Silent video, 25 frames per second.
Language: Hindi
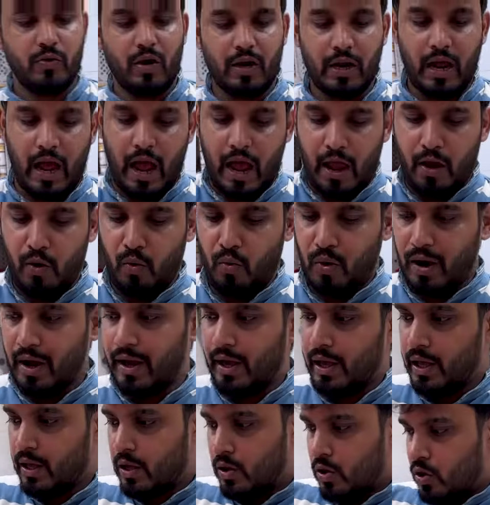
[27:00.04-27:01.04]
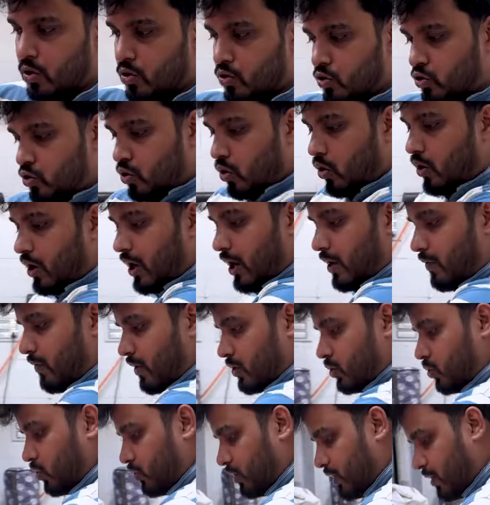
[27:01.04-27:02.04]
बार आए हुए हैं जो करवा
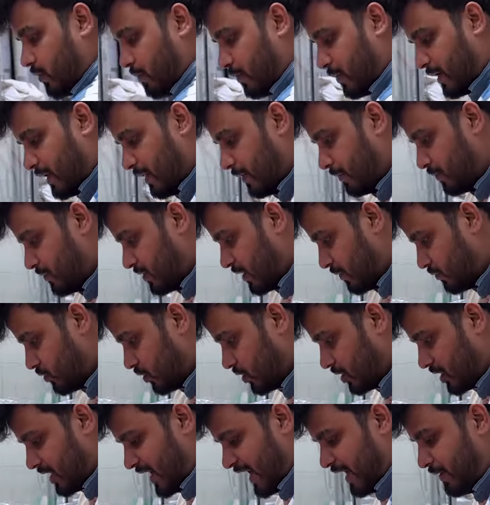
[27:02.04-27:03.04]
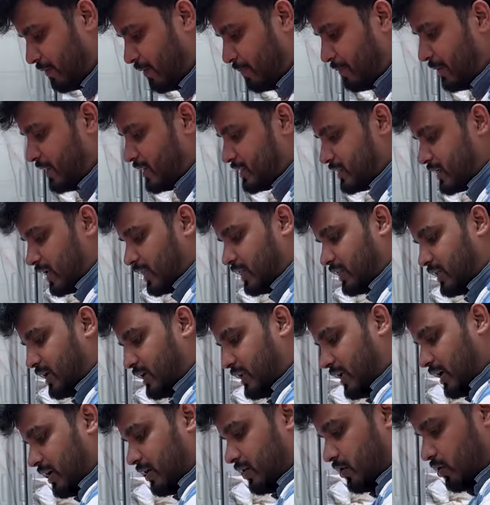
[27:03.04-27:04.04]
चौथ के मतलब समझो ट्रेंड में पीस चलते हैं
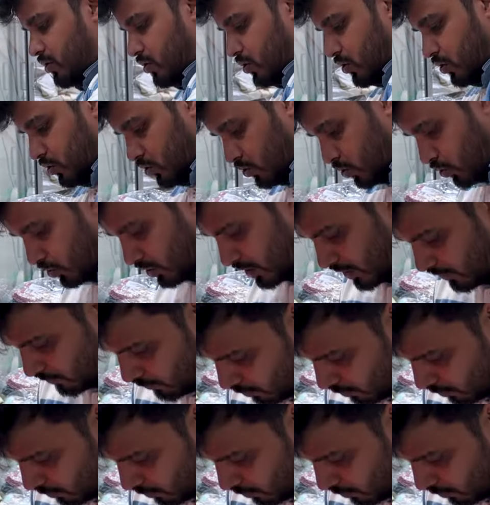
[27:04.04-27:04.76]
ना टोटल